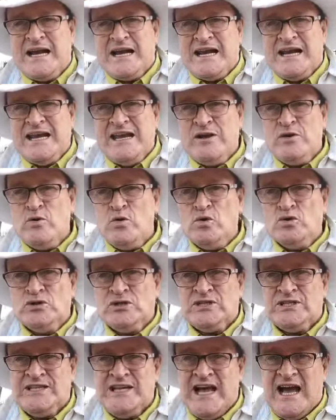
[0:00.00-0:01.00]

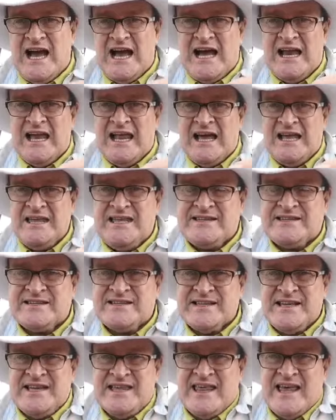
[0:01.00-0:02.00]
renuncia a las
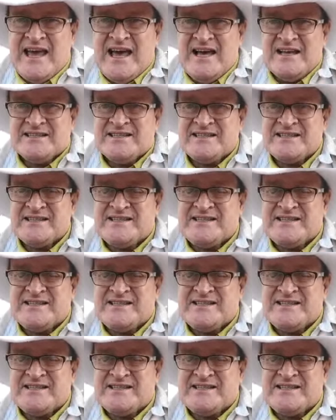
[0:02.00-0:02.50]
ideas